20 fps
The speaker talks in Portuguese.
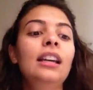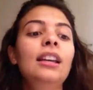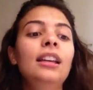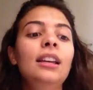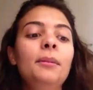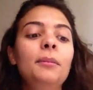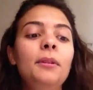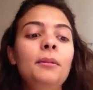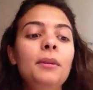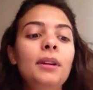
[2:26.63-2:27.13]

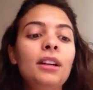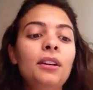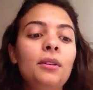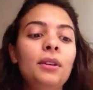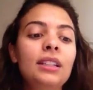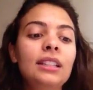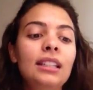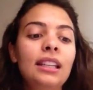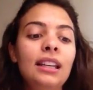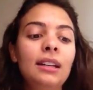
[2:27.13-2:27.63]
e a primeira
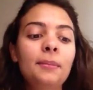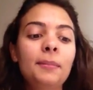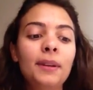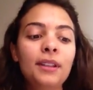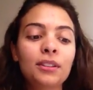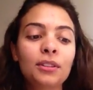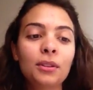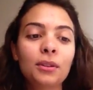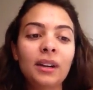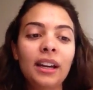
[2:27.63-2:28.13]
coisa que ele
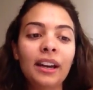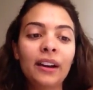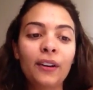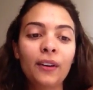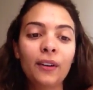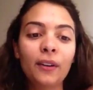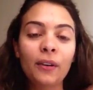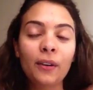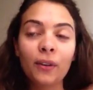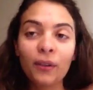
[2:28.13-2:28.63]
pensou é:
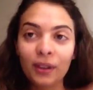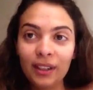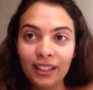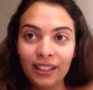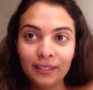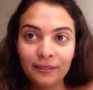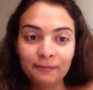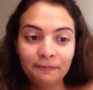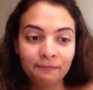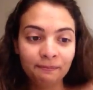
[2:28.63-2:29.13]

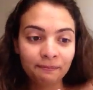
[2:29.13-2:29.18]
olha,